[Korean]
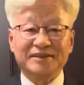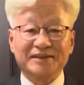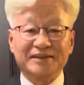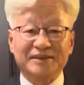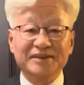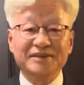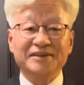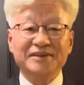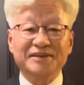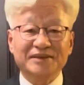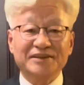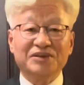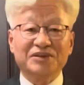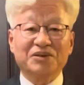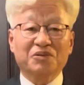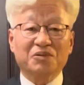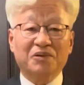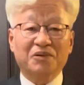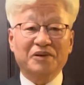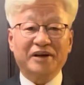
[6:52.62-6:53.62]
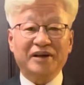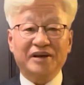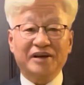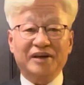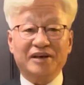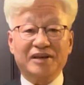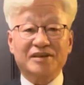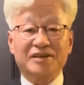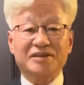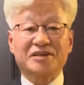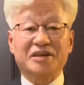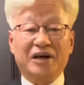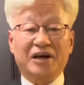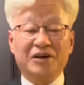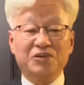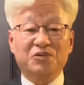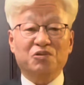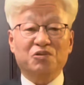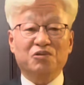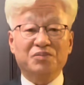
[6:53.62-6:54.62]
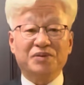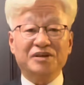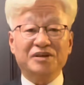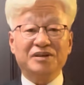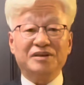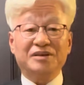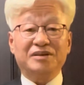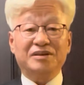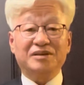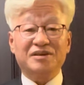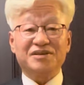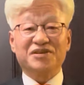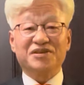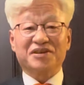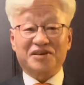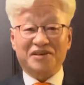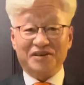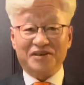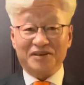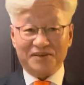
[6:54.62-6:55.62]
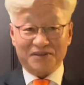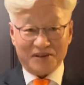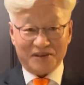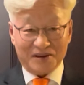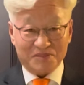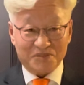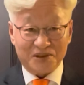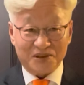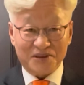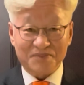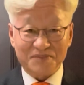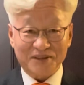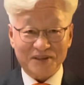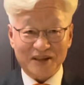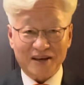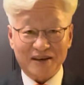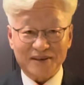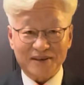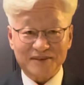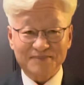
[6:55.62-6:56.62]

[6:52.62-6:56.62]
그 영혼의 자유로움이 있었기 때문입니다.